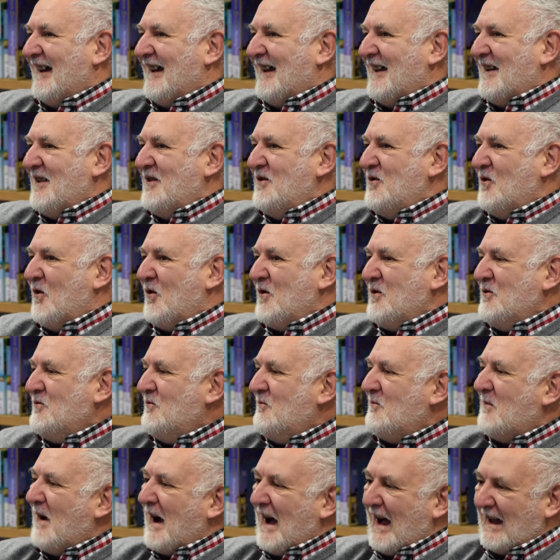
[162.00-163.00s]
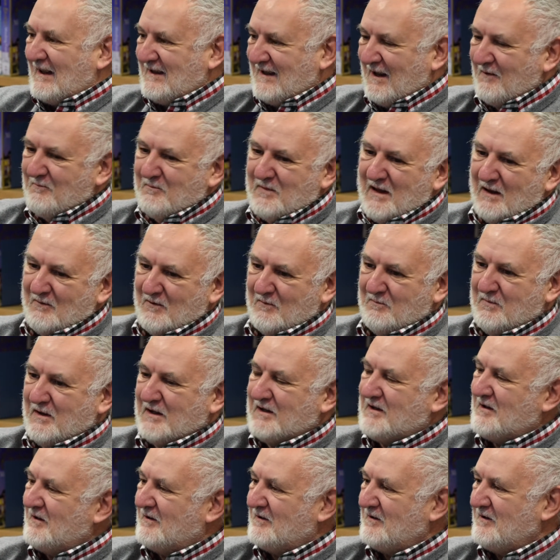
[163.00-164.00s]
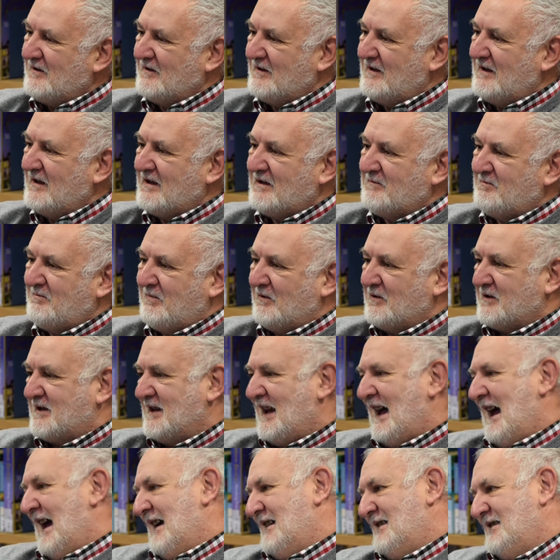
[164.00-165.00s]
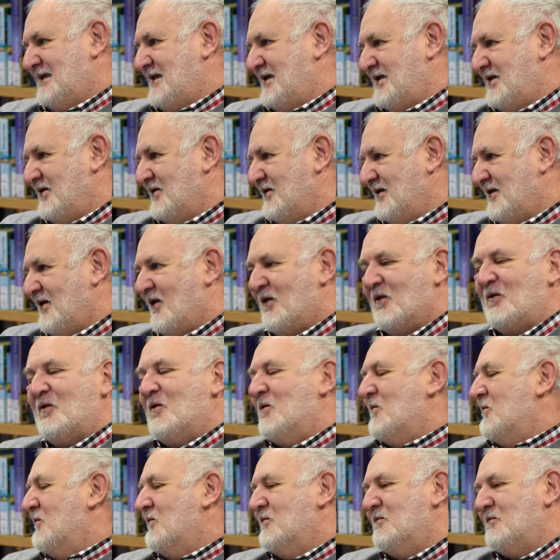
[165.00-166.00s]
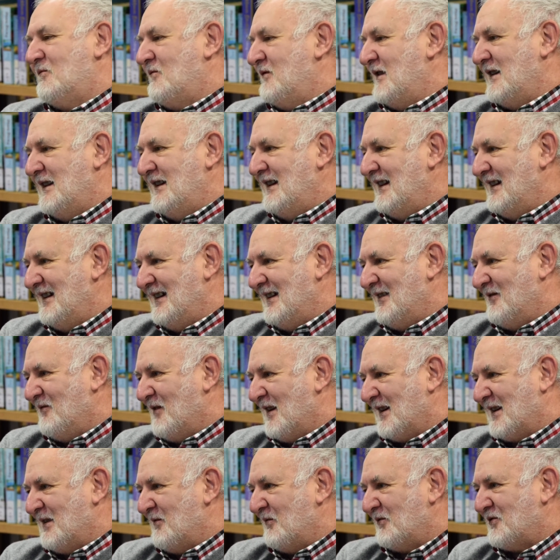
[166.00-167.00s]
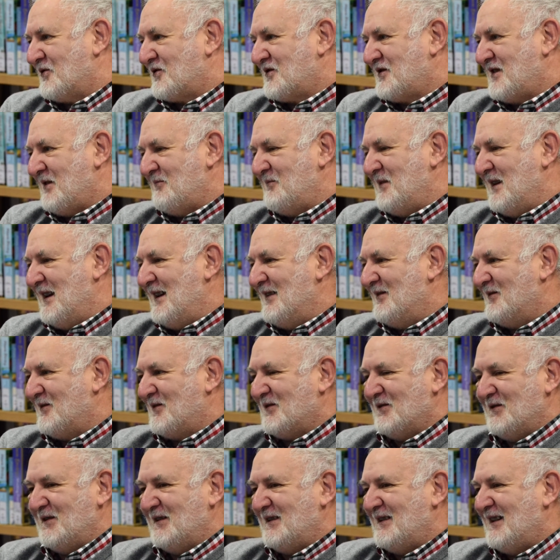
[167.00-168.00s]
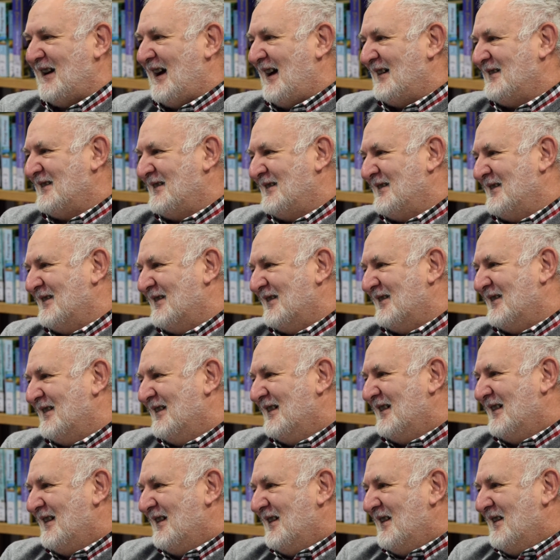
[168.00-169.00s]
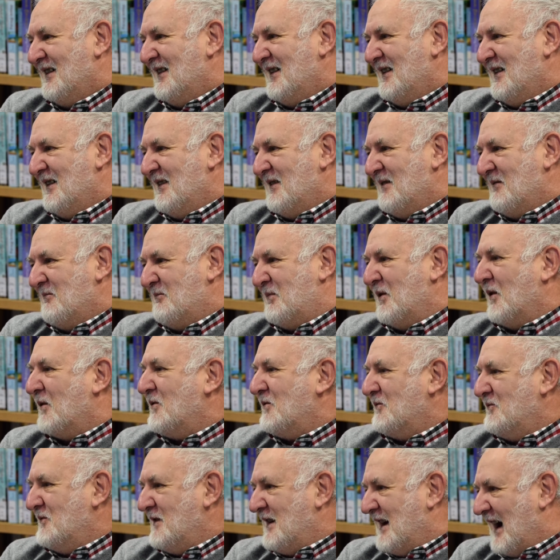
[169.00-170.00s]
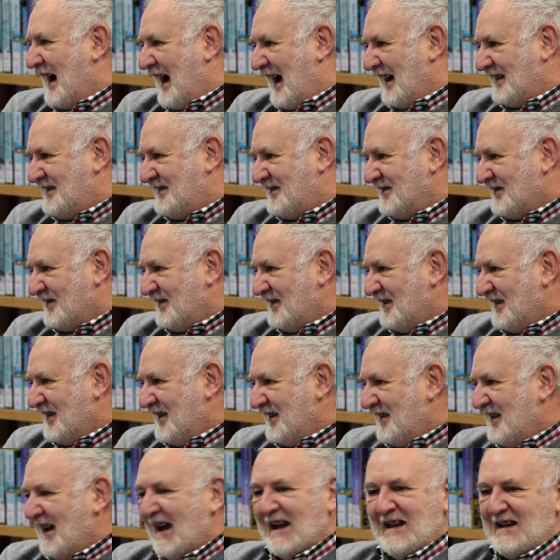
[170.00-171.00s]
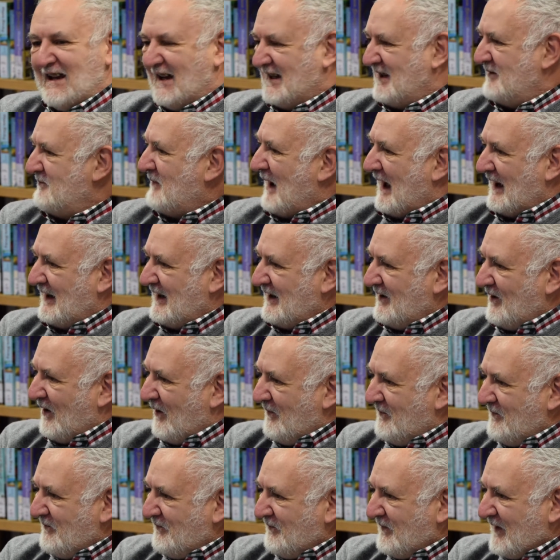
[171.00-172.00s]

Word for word: noi umani abbiamo bisogno di sposarci o comunque di in qualche modo stabilire un contatto prolungato e gli animali no.